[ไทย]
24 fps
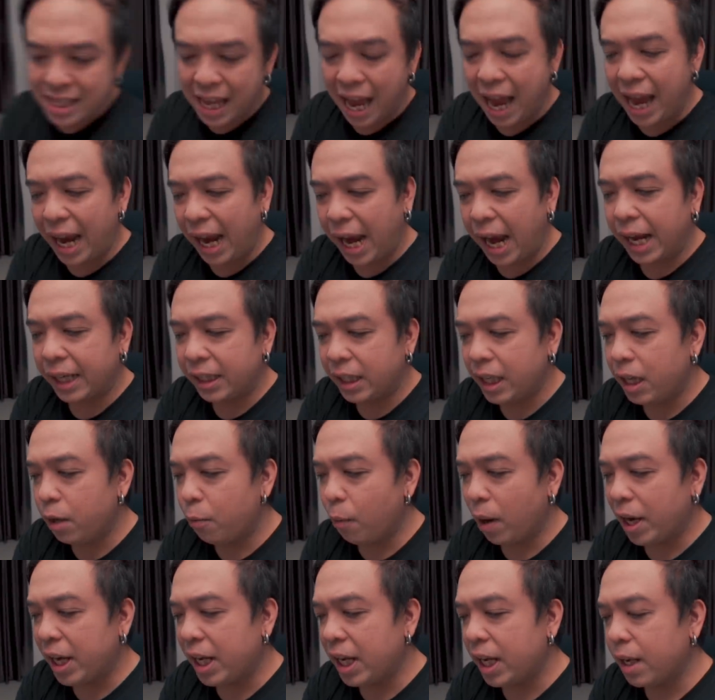สาเหตุที่
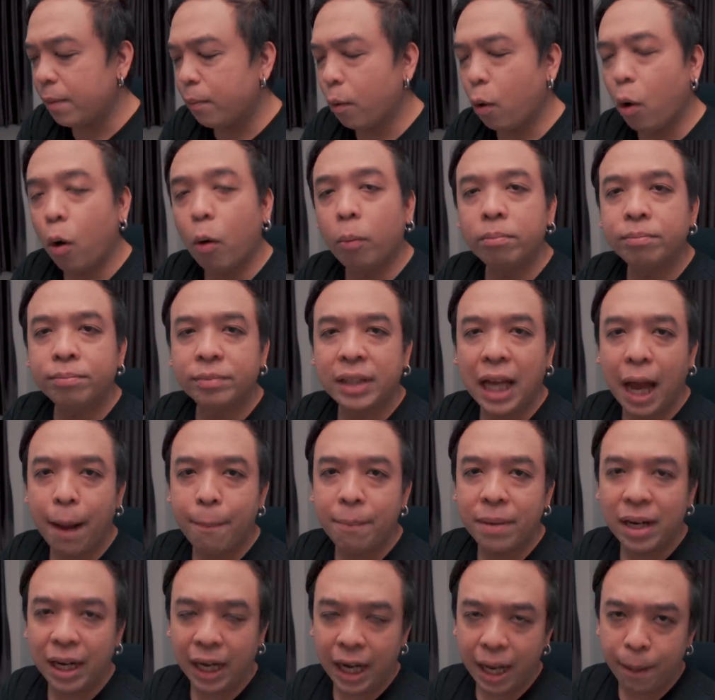วันนี้ผม
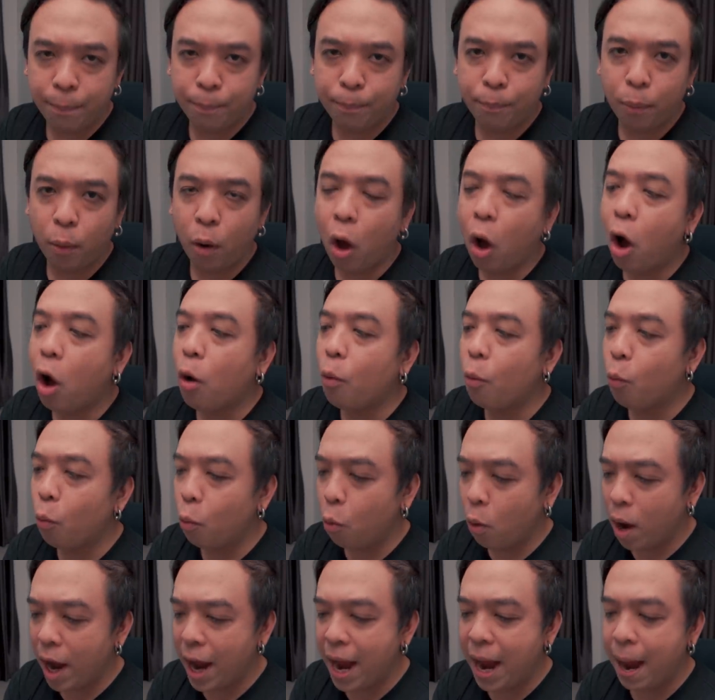ทำคลิป เพราะ
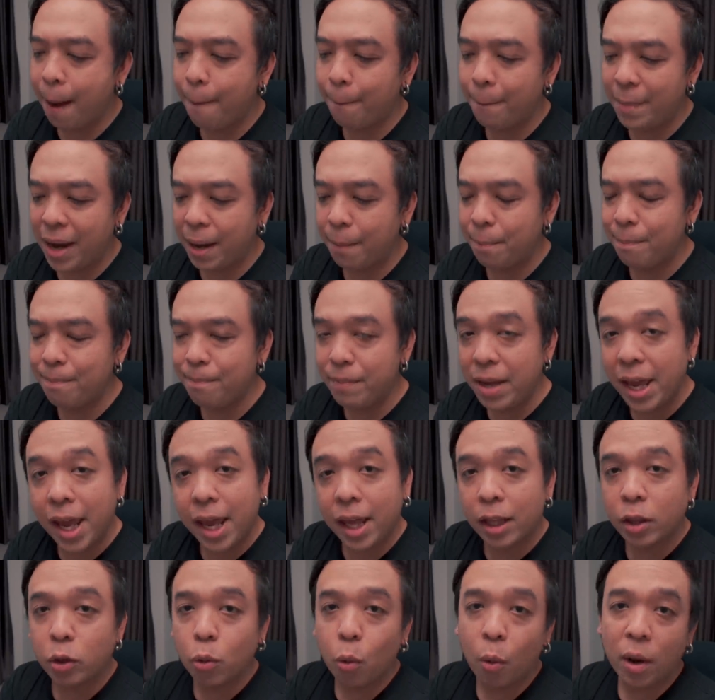ว่ามันมี
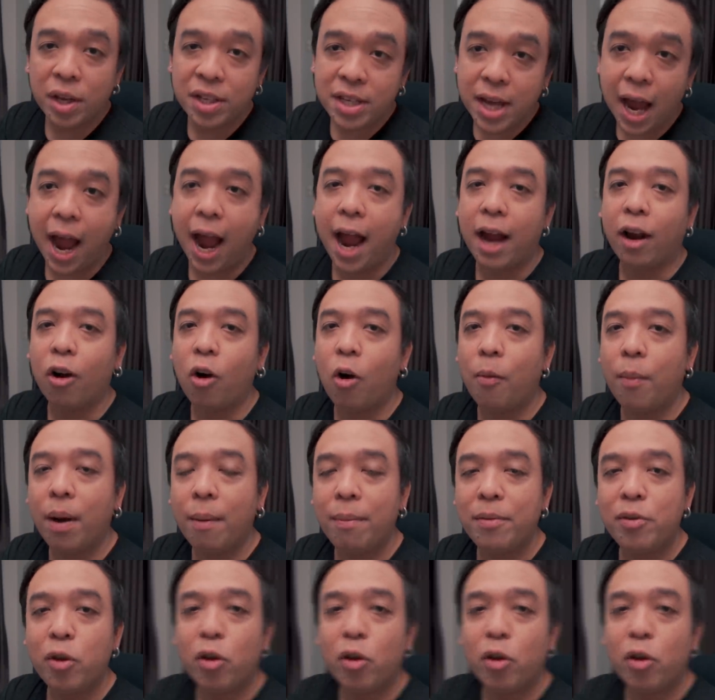ตัวอย่างของภาพ